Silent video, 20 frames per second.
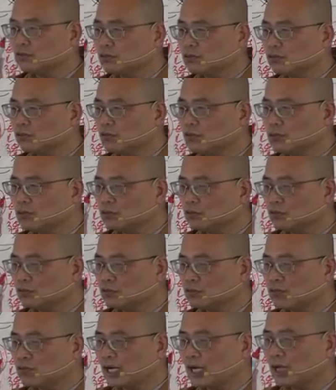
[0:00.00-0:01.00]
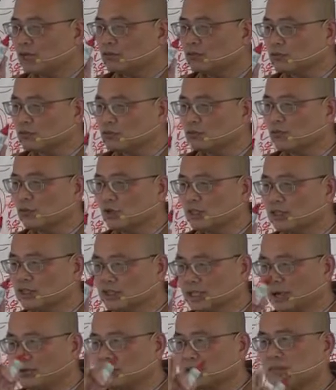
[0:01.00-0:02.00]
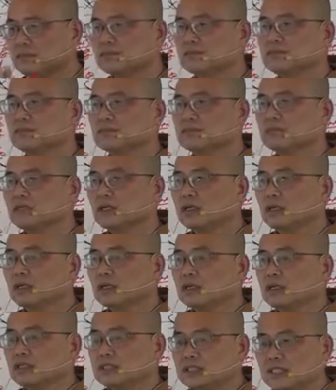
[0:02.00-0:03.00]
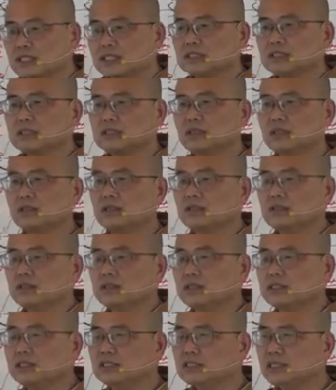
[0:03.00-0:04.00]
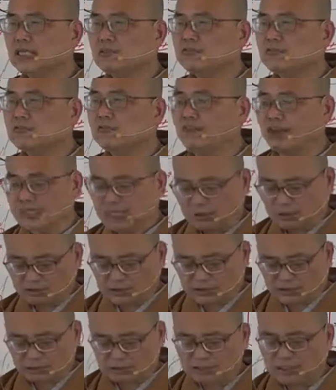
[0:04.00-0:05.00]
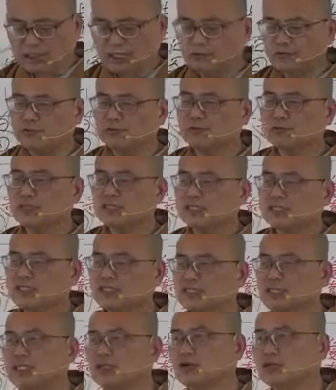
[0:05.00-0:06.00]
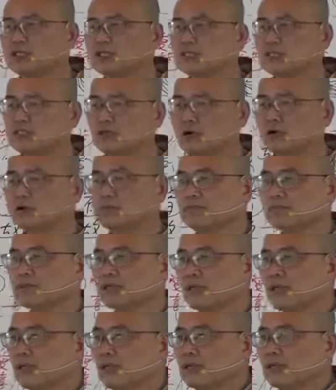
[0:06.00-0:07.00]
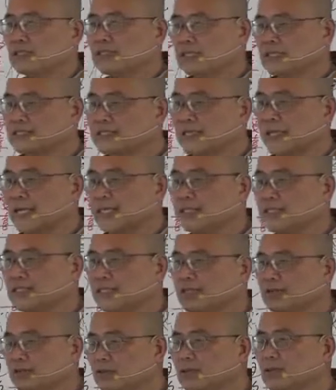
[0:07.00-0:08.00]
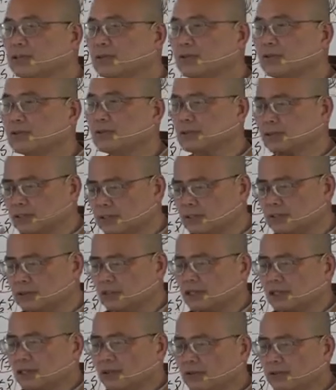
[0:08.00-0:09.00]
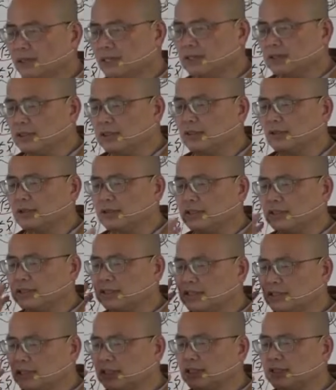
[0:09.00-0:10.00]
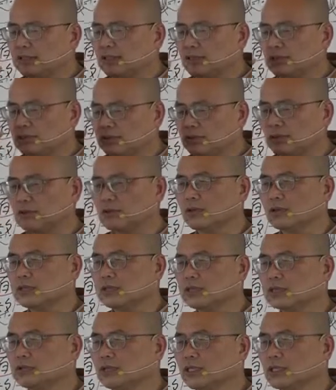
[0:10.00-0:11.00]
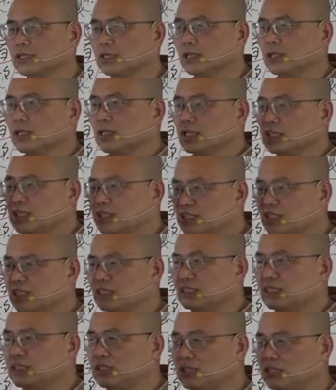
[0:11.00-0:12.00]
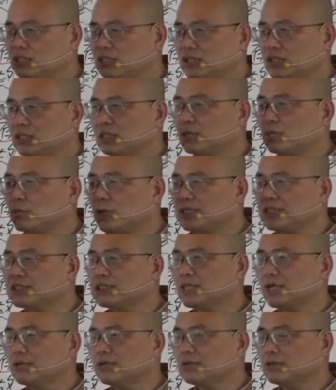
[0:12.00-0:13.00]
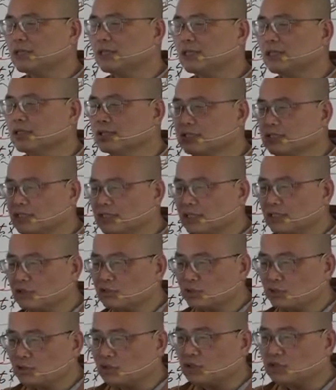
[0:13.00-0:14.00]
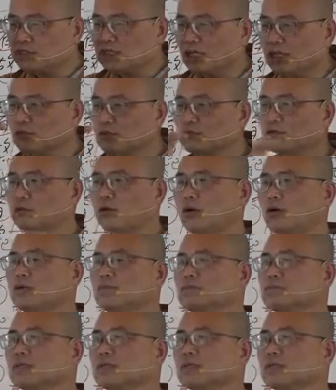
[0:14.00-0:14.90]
五蕴、无常、无我的道理。这个时候，你在烦恼调调伏一个阶段的时候，你才可以运用你原有的这一种有漏智慧进行观照，而这趋向无漏。